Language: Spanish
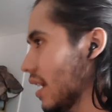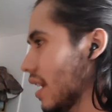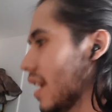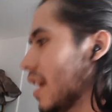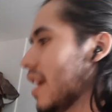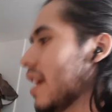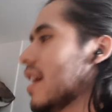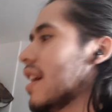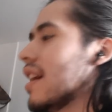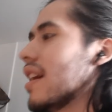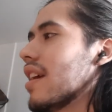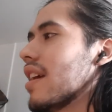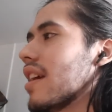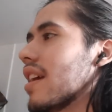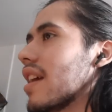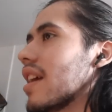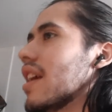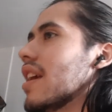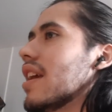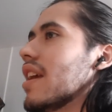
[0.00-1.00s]
Y
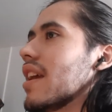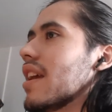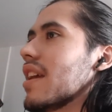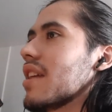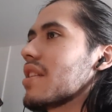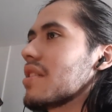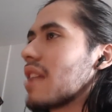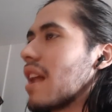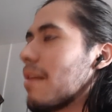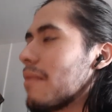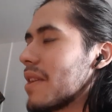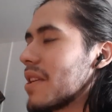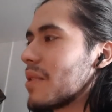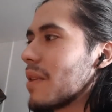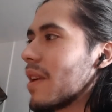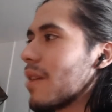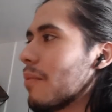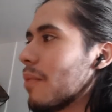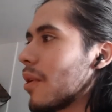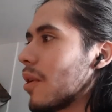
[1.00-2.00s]
y, tal vez
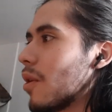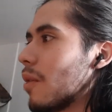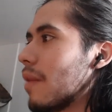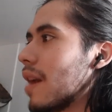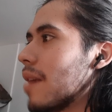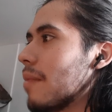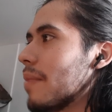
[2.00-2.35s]
suena un poco mal,